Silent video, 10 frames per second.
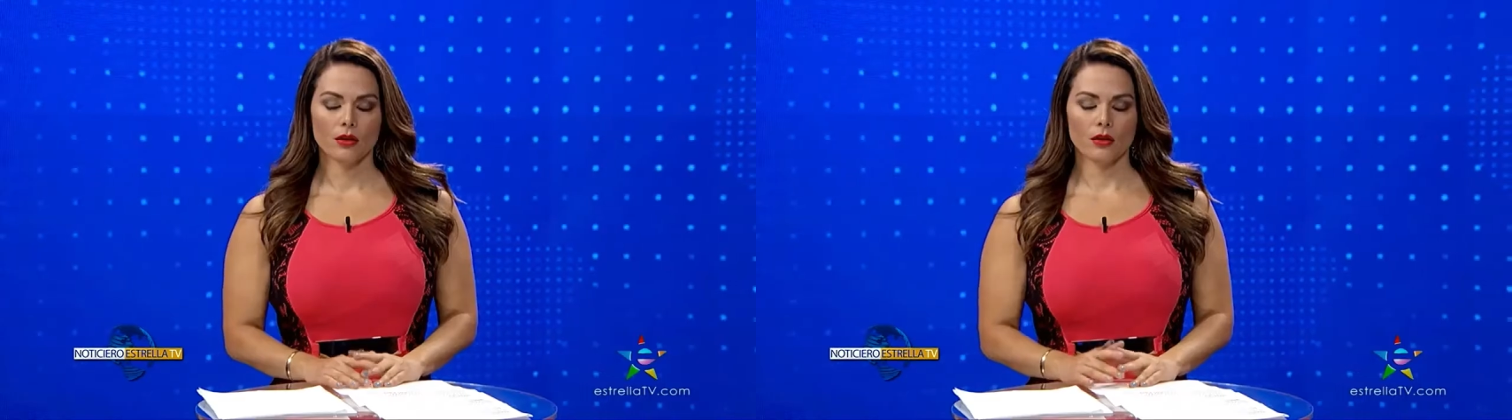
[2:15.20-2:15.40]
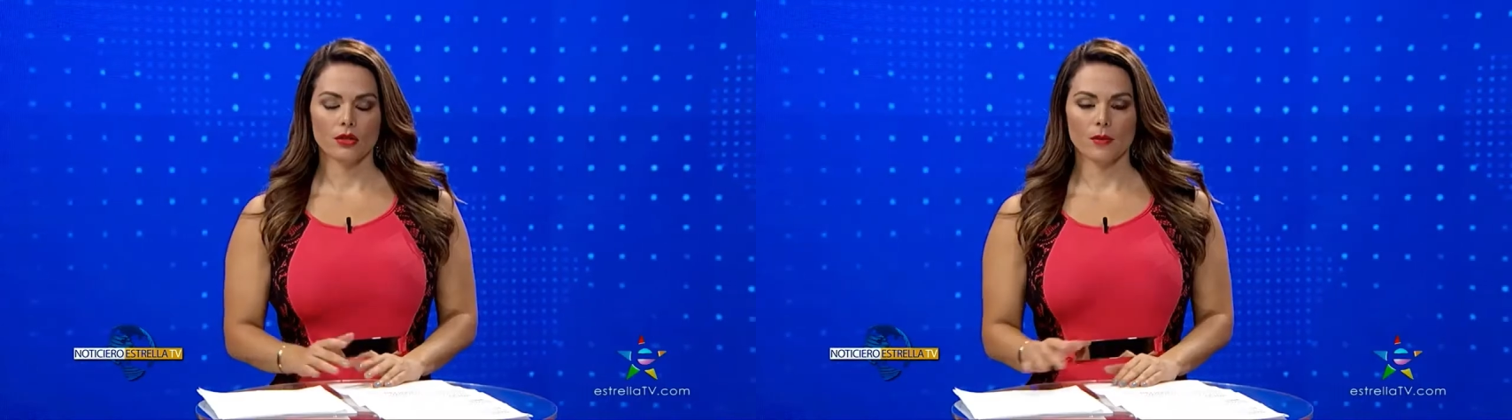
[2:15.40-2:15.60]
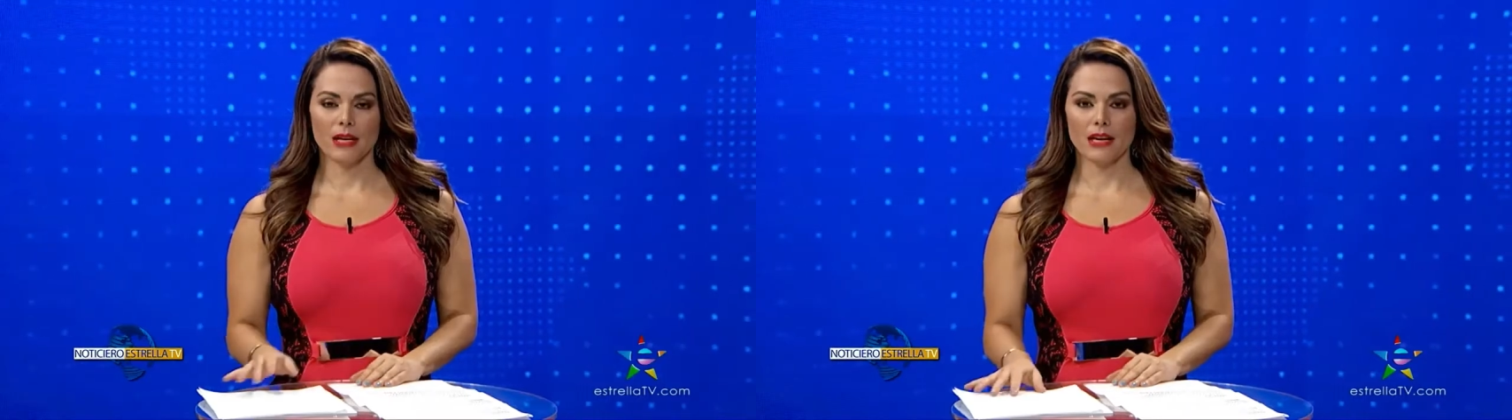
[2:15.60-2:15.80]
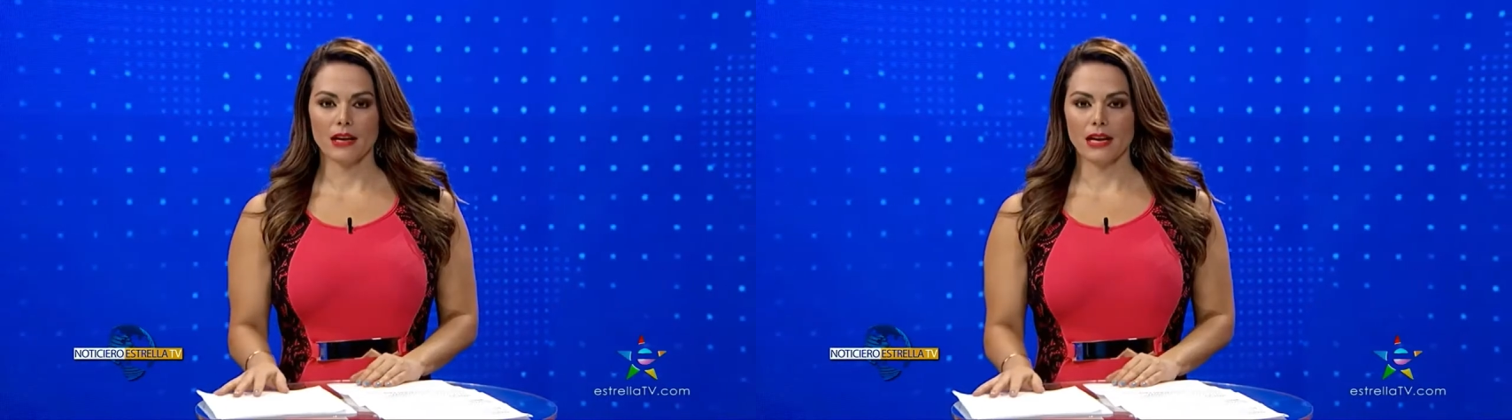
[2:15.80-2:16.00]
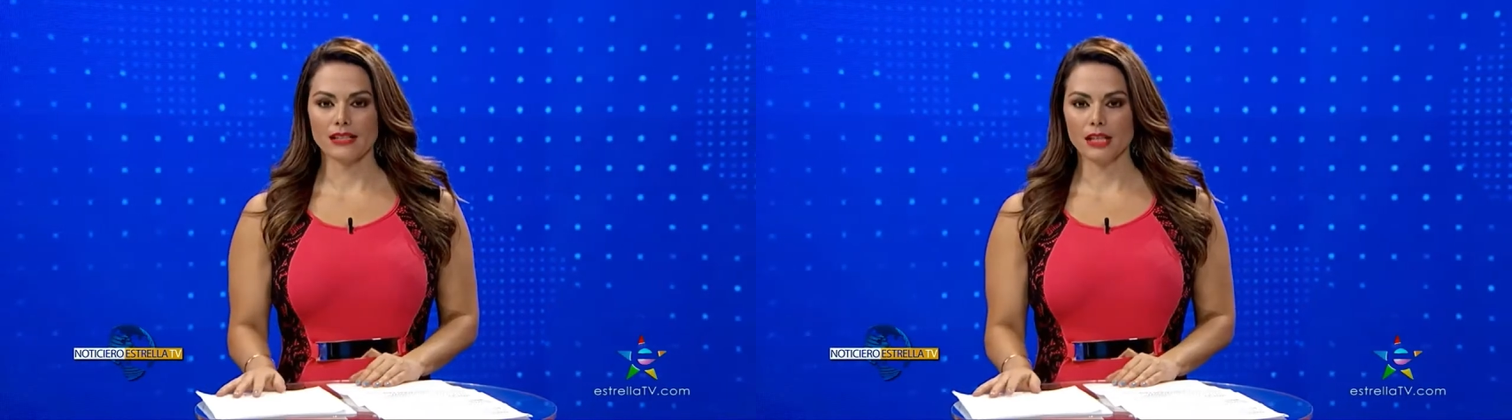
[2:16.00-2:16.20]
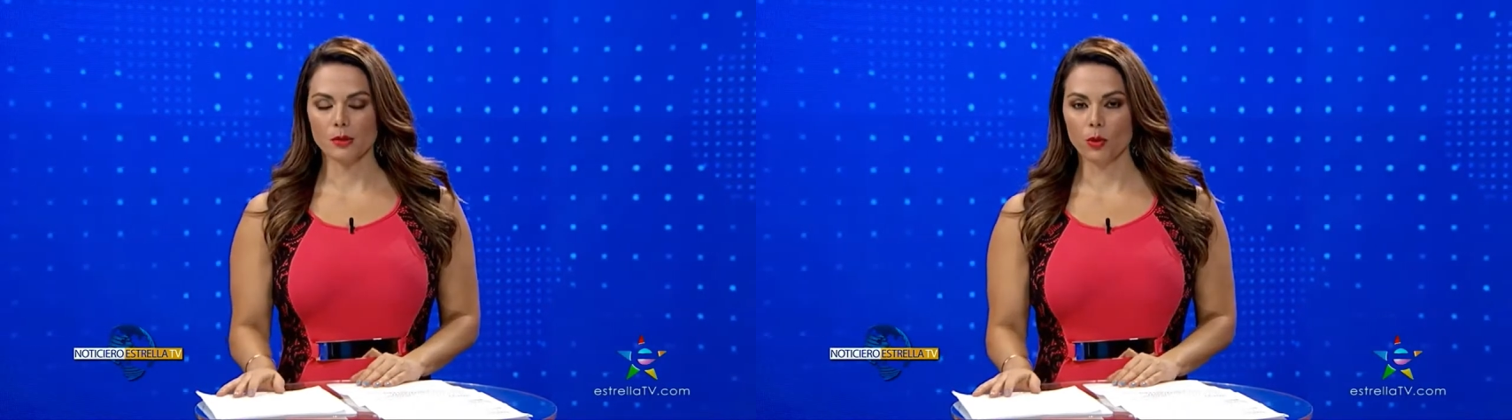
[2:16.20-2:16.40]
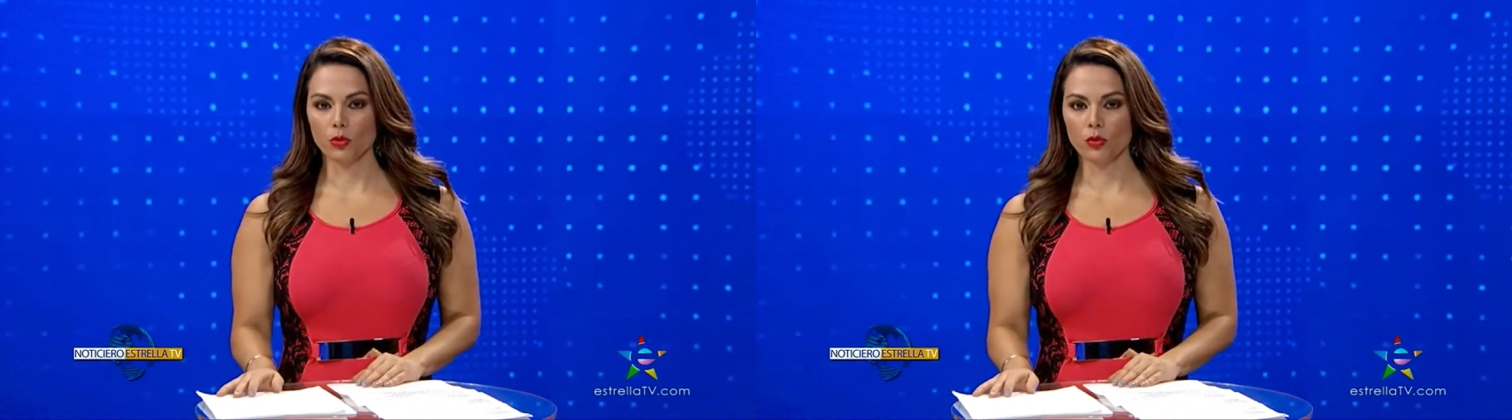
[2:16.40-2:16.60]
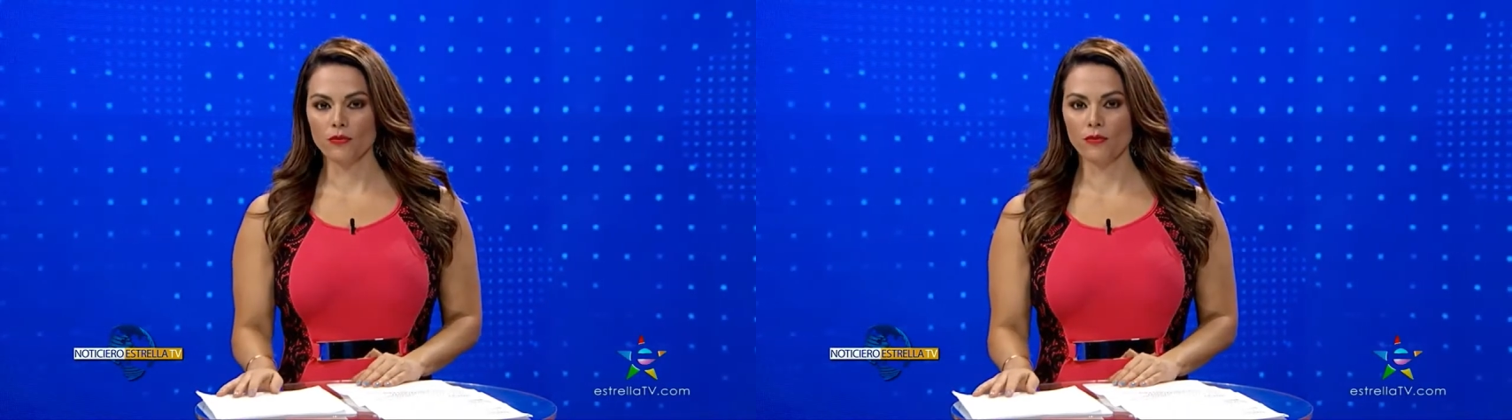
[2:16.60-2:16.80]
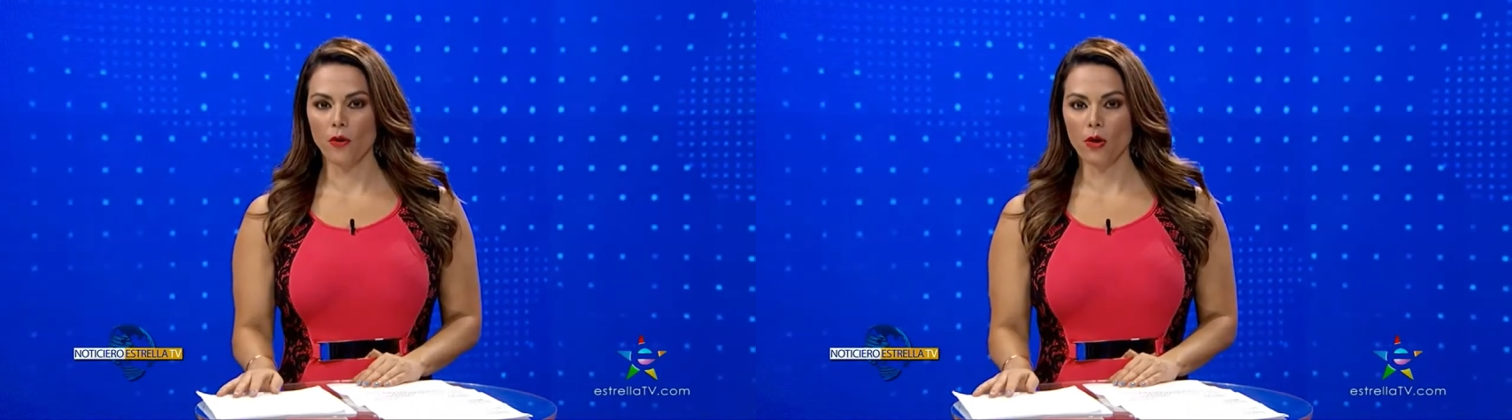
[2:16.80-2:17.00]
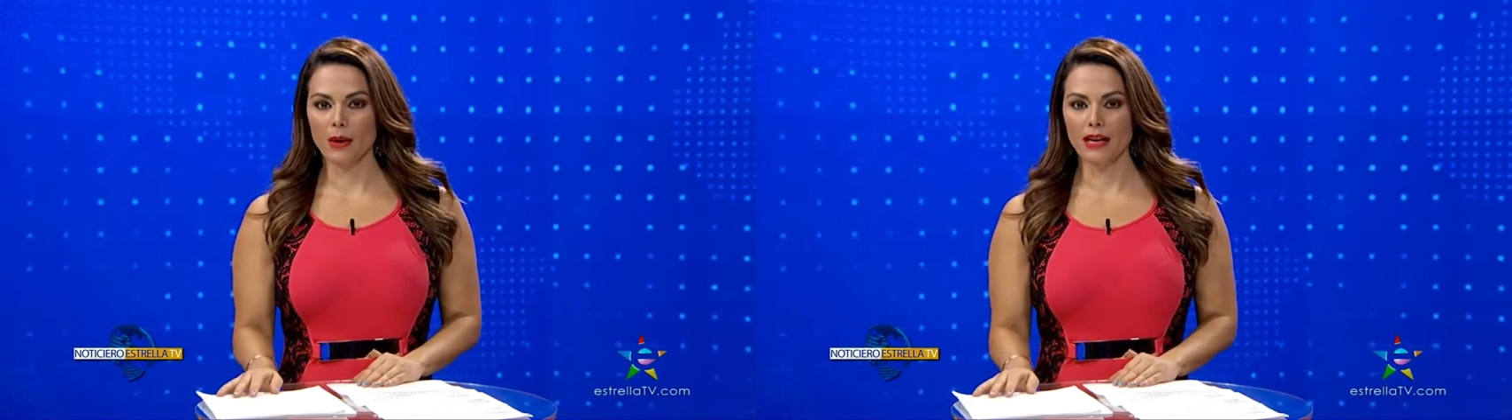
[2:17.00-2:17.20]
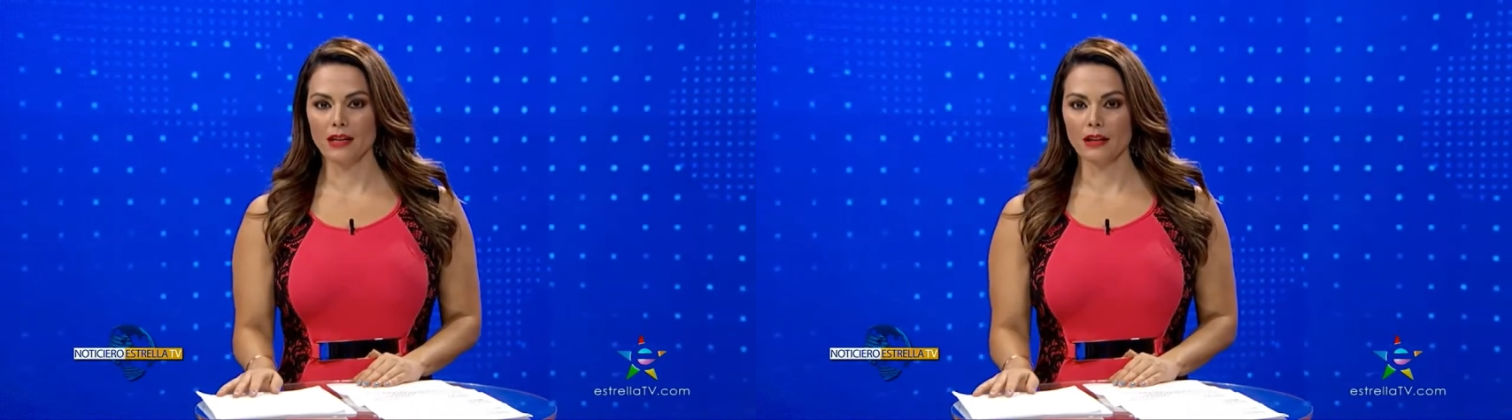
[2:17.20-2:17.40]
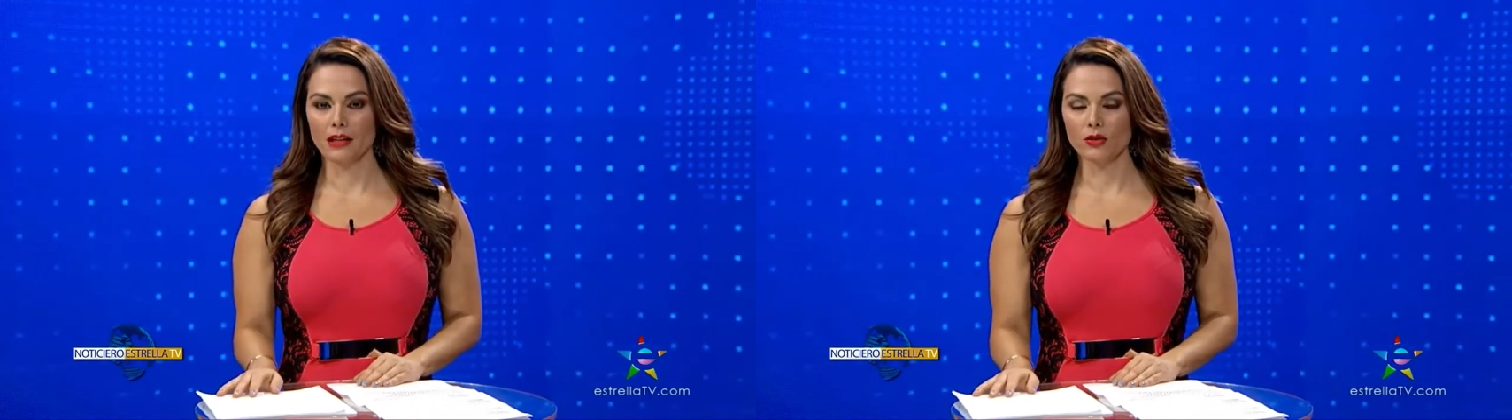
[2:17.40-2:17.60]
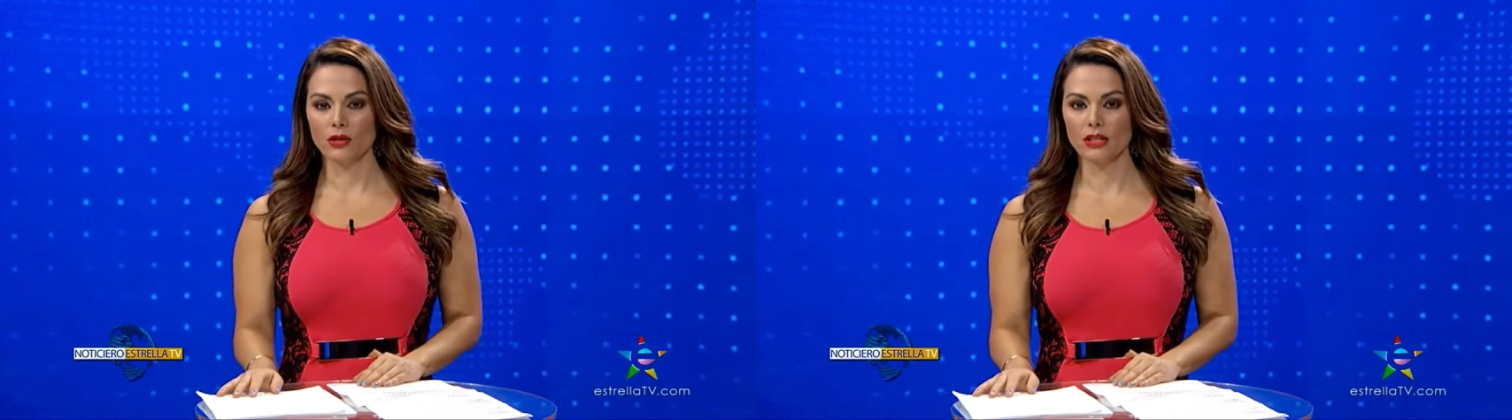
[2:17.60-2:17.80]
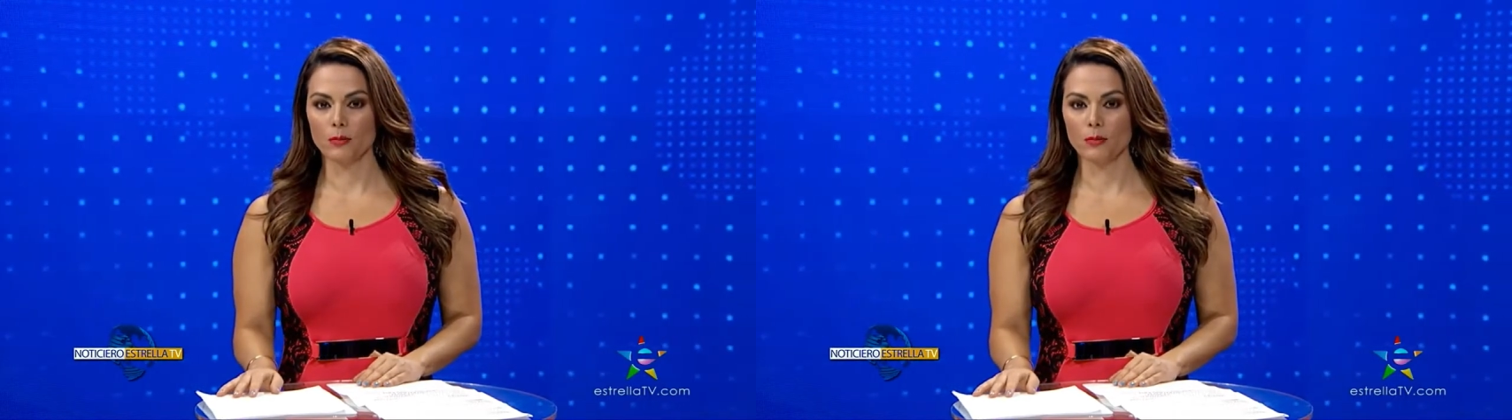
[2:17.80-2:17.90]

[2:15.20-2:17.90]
Rosa María, gracias por tu informe y las relaciones